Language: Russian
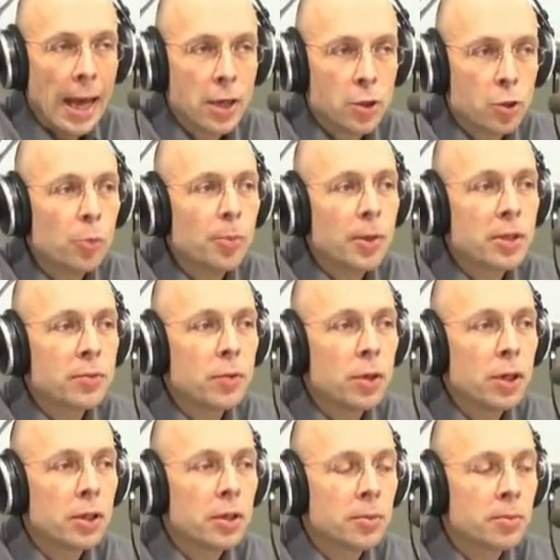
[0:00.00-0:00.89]
что
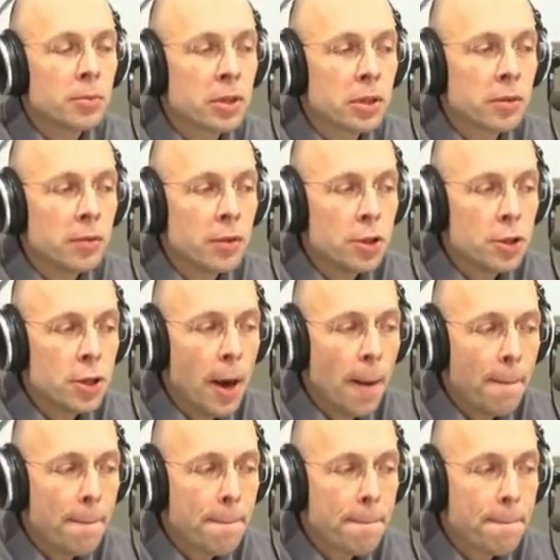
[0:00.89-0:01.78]
позволит
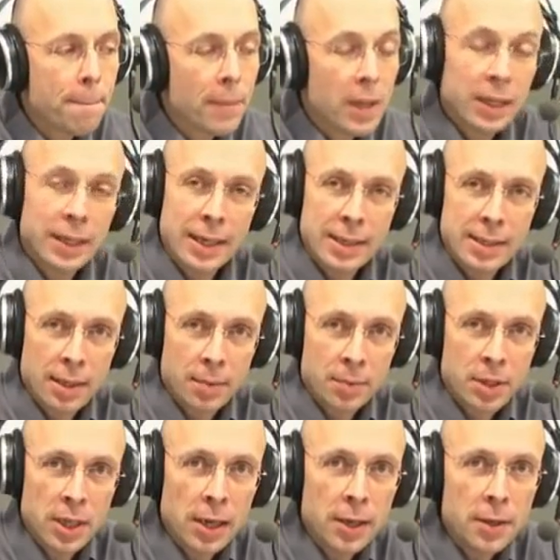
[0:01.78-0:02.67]
москвичам и
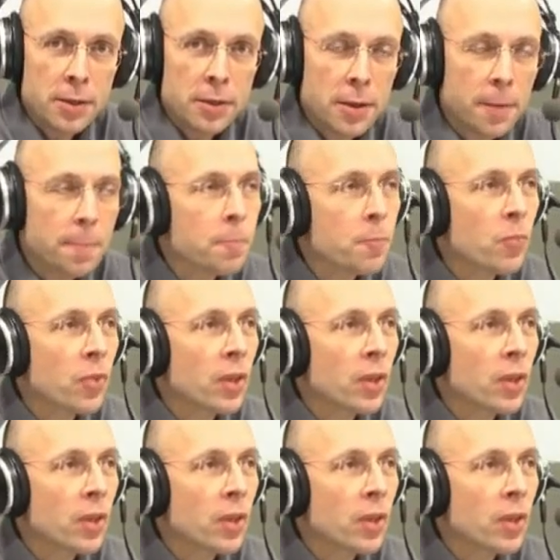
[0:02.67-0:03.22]
гостям столицы